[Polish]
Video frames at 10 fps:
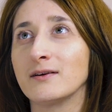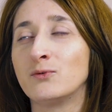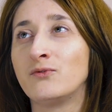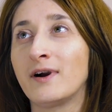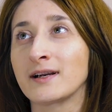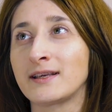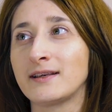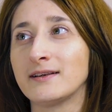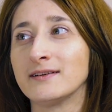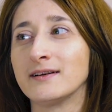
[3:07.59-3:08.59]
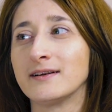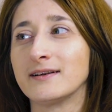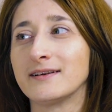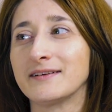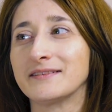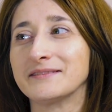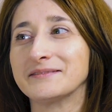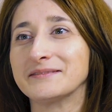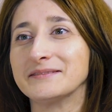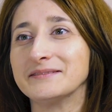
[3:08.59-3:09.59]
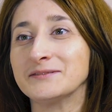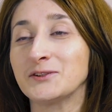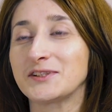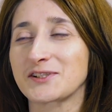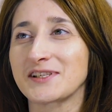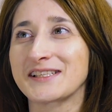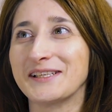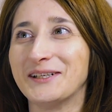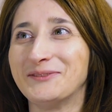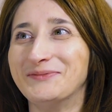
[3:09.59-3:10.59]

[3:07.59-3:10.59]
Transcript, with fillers: uwagi, no i też jedzenia.